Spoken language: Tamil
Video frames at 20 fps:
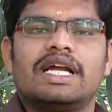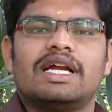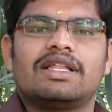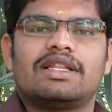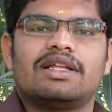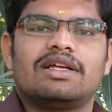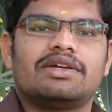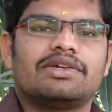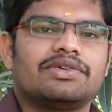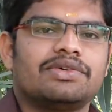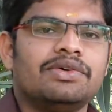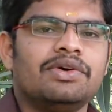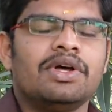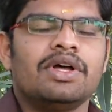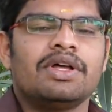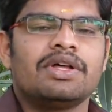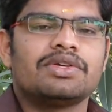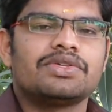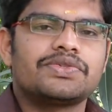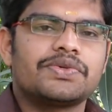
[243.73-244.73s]
சரியானதாக இருக்கணும்
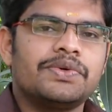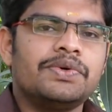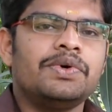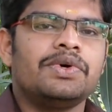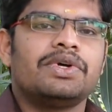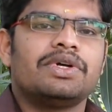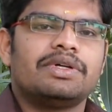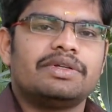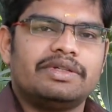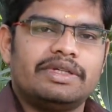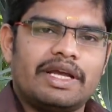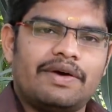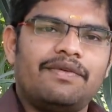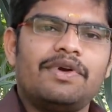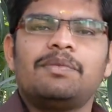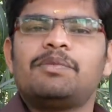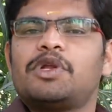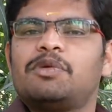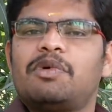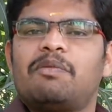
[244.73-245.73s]
ஸோ
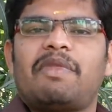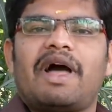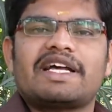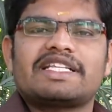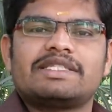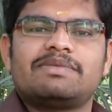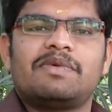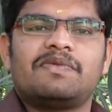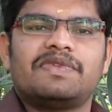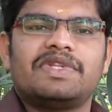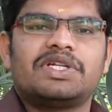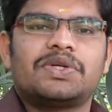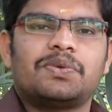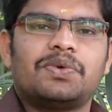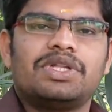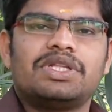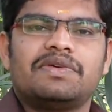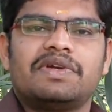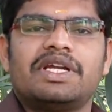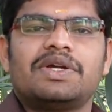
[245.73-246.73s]
எவ்வளோ முடியுமோ மேக்ஸிமம் வந்து
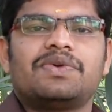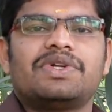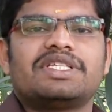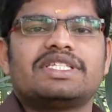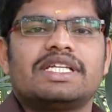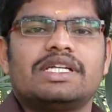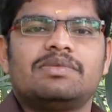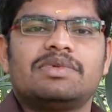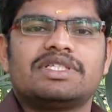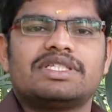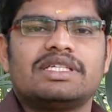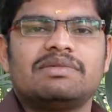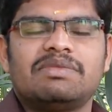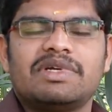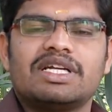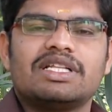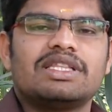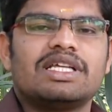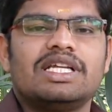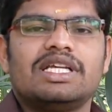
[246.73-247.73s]
டுவெல்த் வரைக்கூடிய சிலபஸை
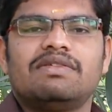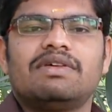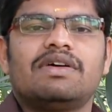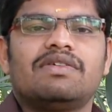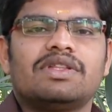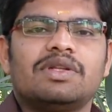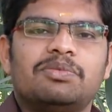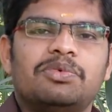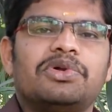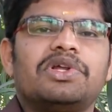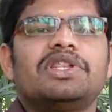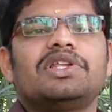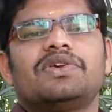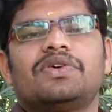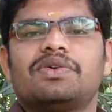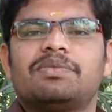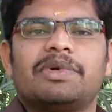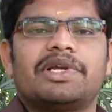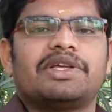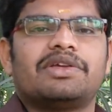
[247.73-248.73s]
மிக தெளிவாக வந்து
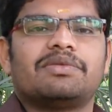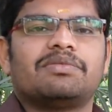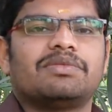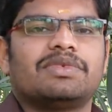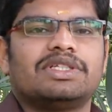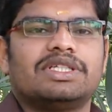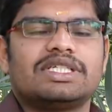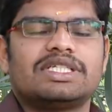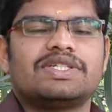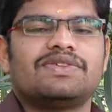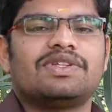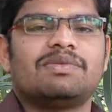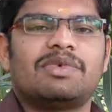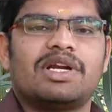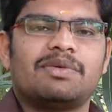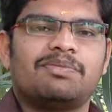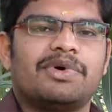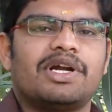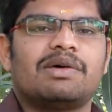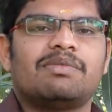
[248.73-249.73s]
புரிதலோடு படிக்கணும் ஜஸ்ட் வந்து
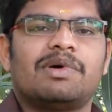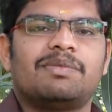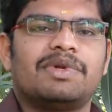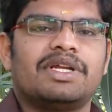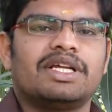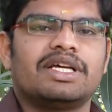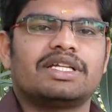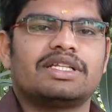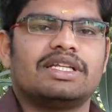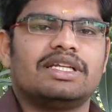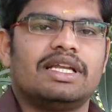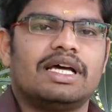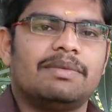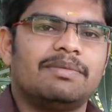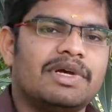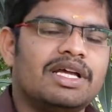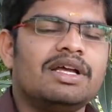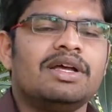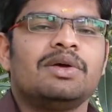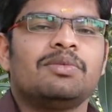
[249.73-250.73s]
மனப்பாடம் அப்படிங்கிறது
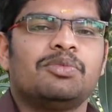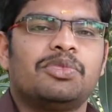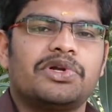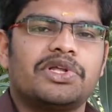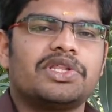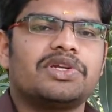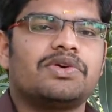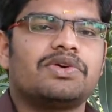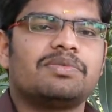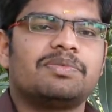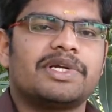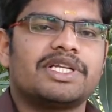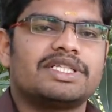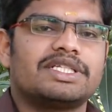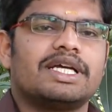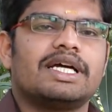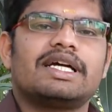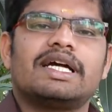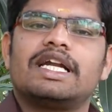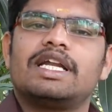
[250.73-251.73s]
இல்லாமல் புரிதலோடு
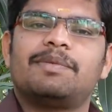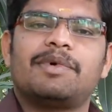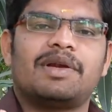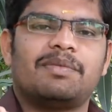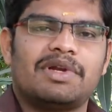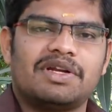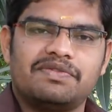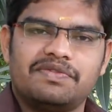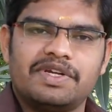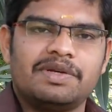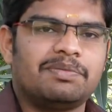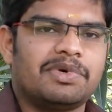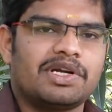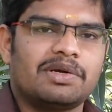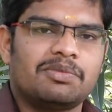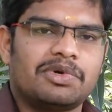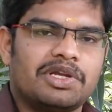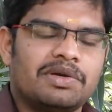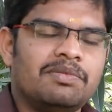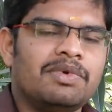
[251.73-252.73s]
படித்தா கண்டிப்பாக நம்மளால் வின்
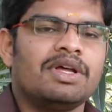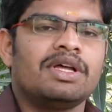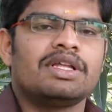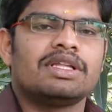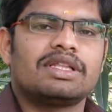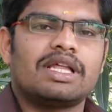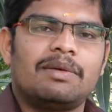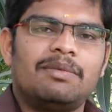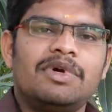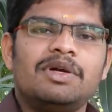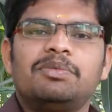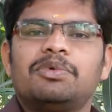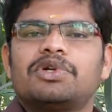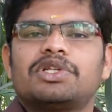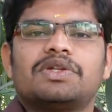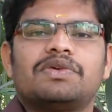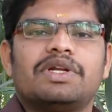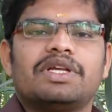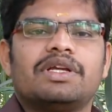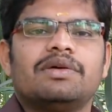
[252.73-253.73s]
பண்ண முடியும் தமிழ்
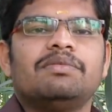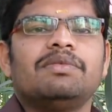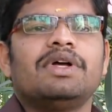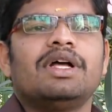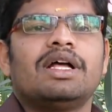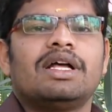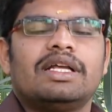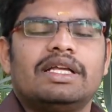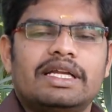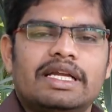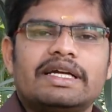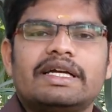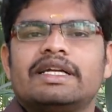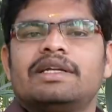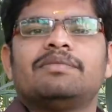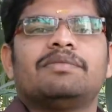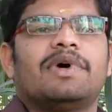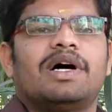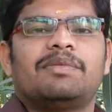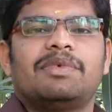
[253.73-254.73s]
பொறுத்த வரைக்கும்
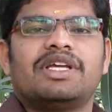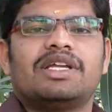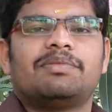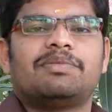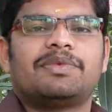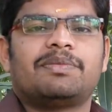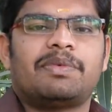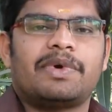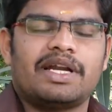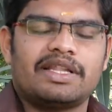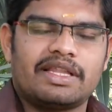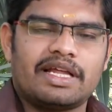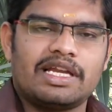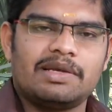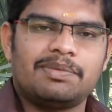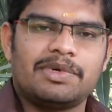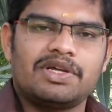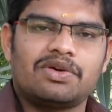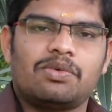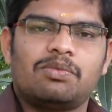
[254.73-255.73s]
இலக்கணம் அப்படிங்கிற பல
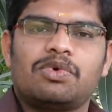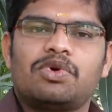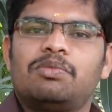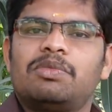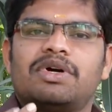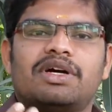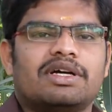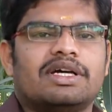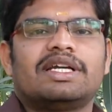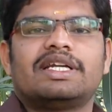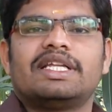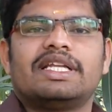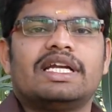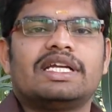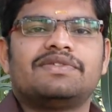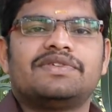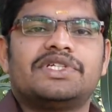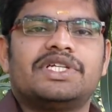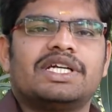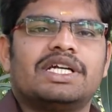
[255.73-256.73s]
தலைப்பில் ரொம்ப ரொம்ப
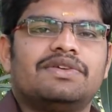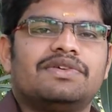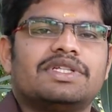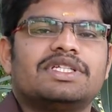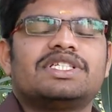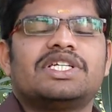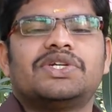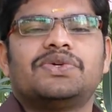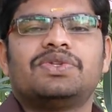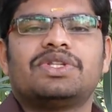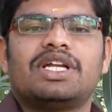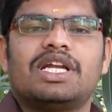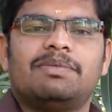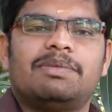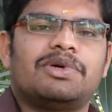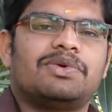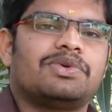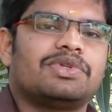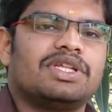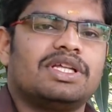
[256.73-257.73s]
கிரிட்டிக்கலான விஷயங்கள் வந்து செய்யுள்
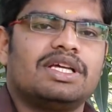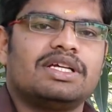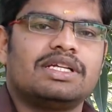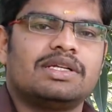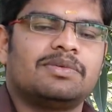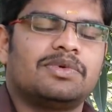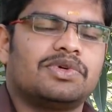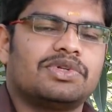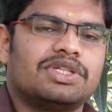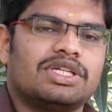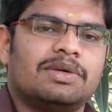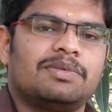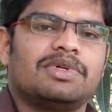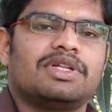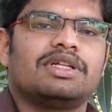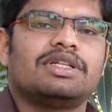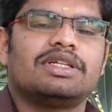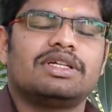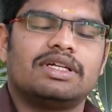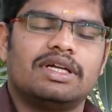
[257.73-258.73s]
தலைப்பு கொடுத்து இலக்கணம் கொடுத்து
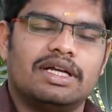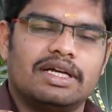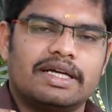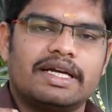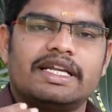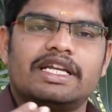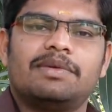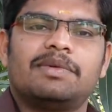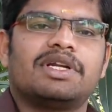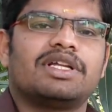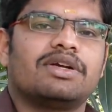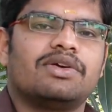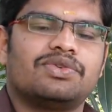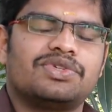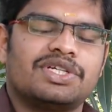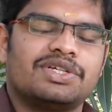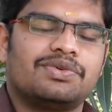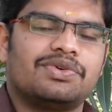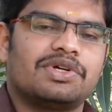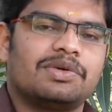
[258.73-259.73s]
நமக்கு கடினமான
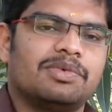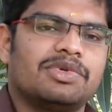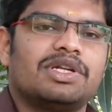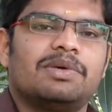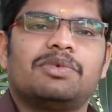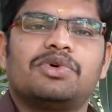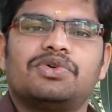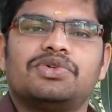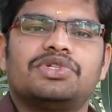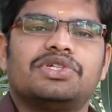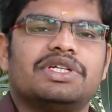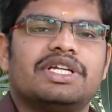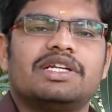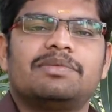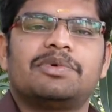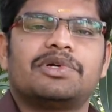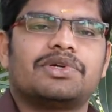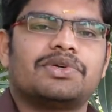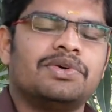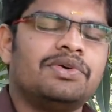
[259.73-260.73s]
கொஷின் கொடுக்கும்போது நமக்கு கொஞ்சம்
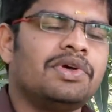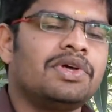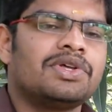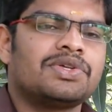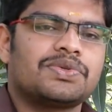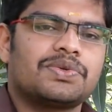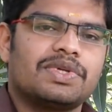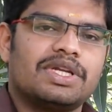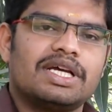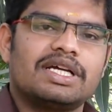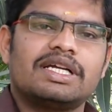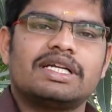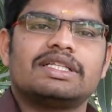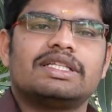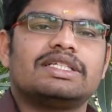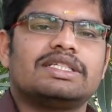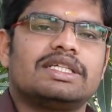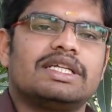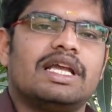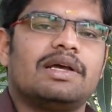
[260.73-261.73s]
இடர்பட்டுரும் ஸோ
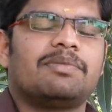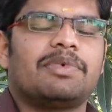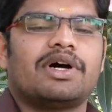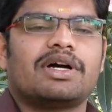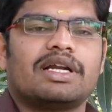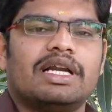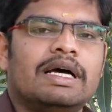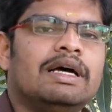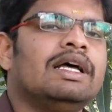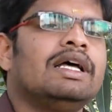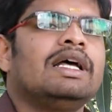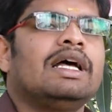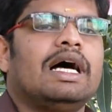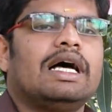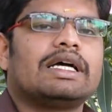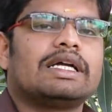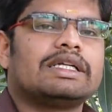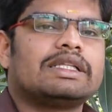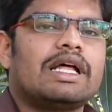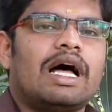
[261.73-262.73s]
இலக்கணத்தை சரியாக பார்க்கலாம்
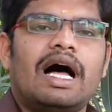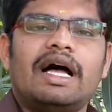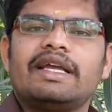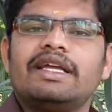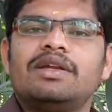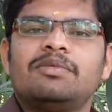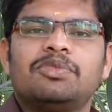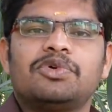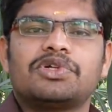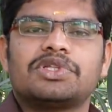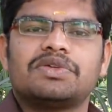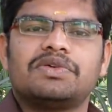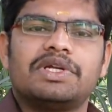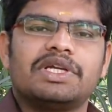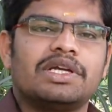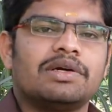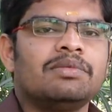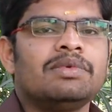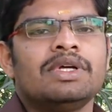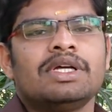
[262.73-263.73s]
அதுக்கடுத்து ஆங்கிலம் பொறுத்த
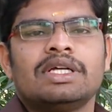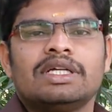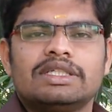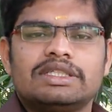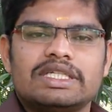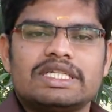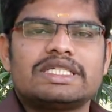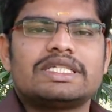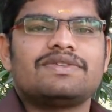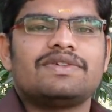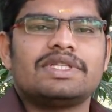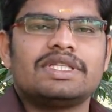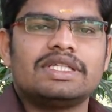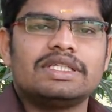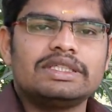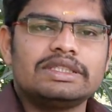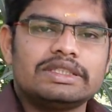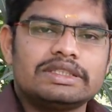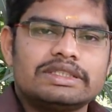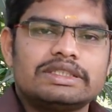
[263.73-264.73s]
வரைக்கும் ஜஸ்ட்
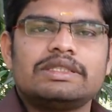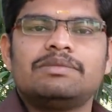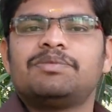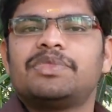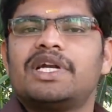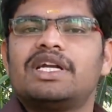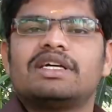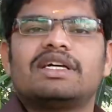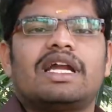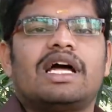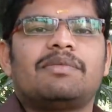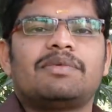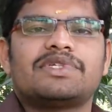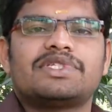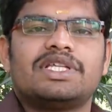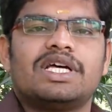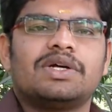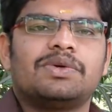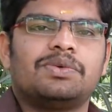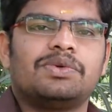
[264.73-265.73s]
வந்து சிம்பிளான
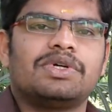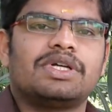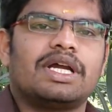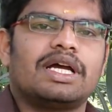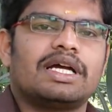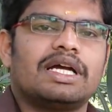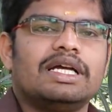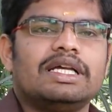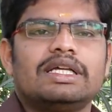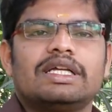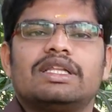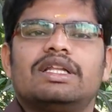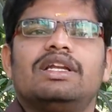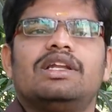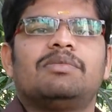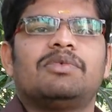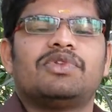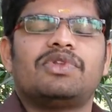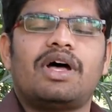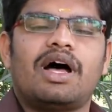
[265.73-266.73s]
கிராமர்ஸ் தான் கொடுக்குறாங்க
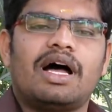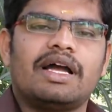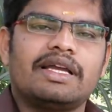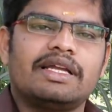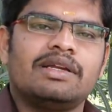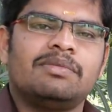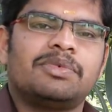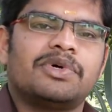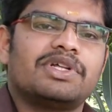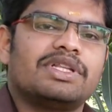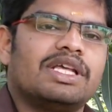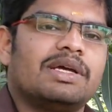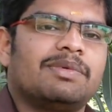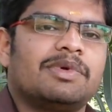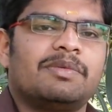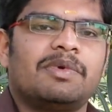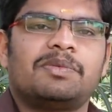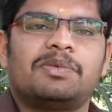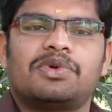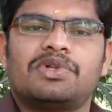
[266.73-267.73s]
இருந்தாலும் நம்ம வந்து ஆங்கிலம் பகுதி
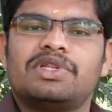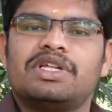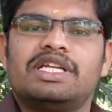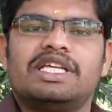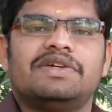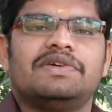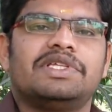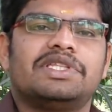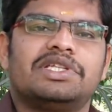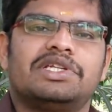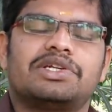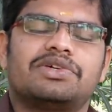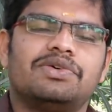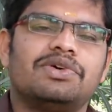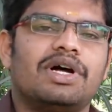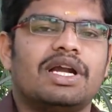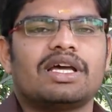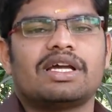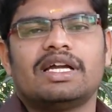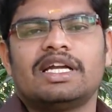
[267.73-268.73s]
எப்பவுமே புறந்தலையே வைத்துட்டு
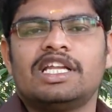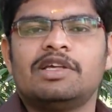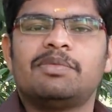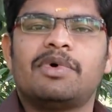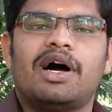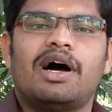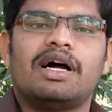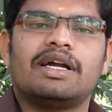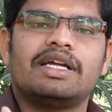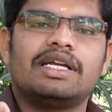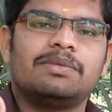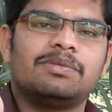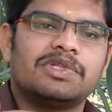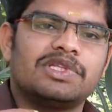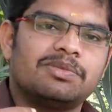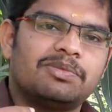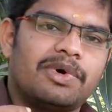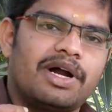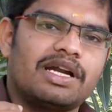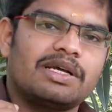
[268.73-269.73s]
இருக்கோம் ஆனால் கண்டிப்பாக ஆங்கிலம்
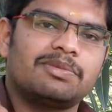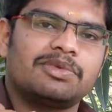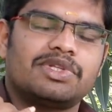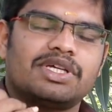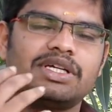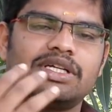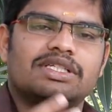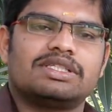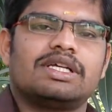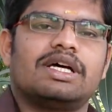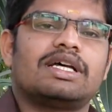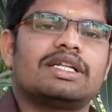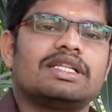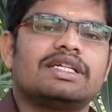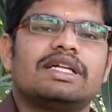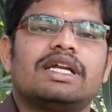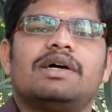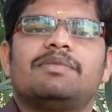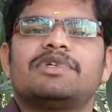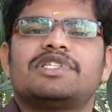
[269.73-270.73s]
வந்து பாடப்புத்தகங்கள்
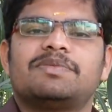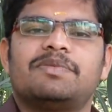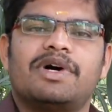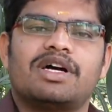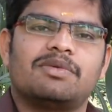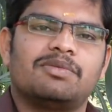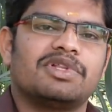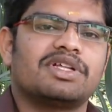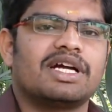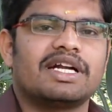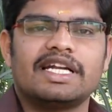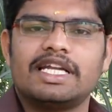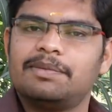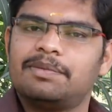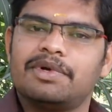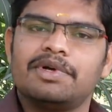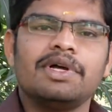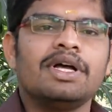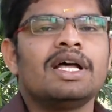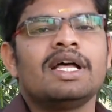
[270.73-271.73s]
சார்ந்து கிராமர்ஸ் பார்க்கும்போது
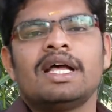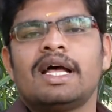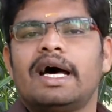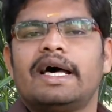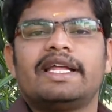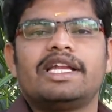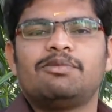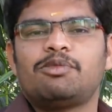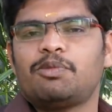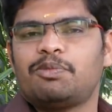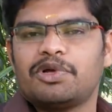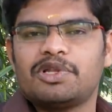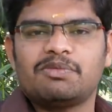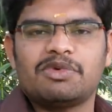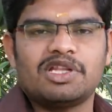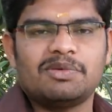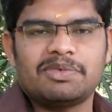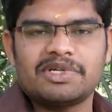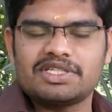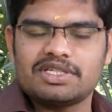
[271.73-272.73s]
கண்டிப்பாக அதிலே முப்பது
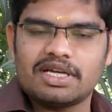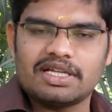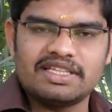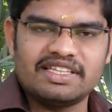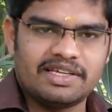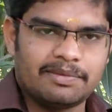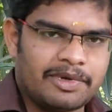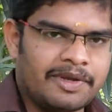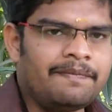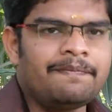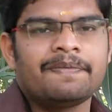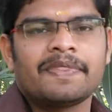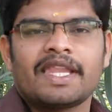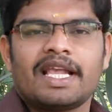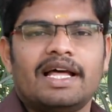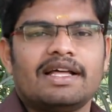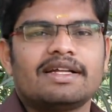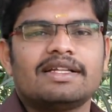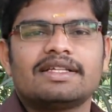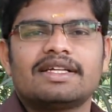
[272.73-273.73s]
மதிப்பெண் சாத்தியமே
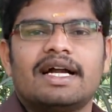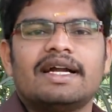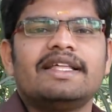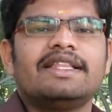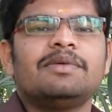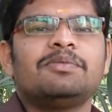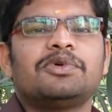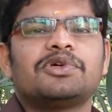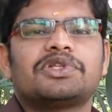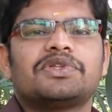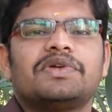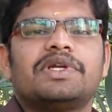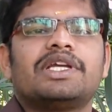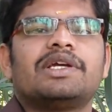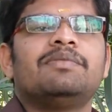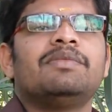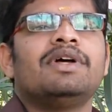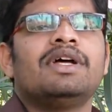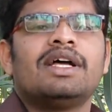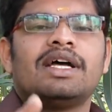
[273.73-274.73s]
அதாவது கணிதம் பொறுத்த
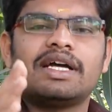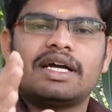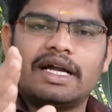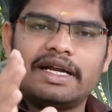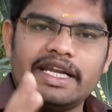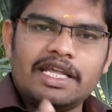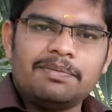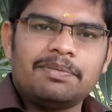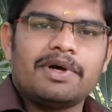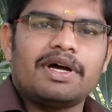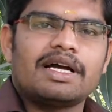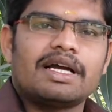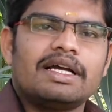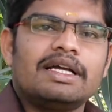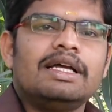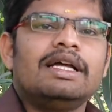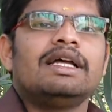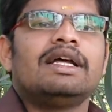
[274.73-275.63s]
வரைக்கும் கண்டிப்பாக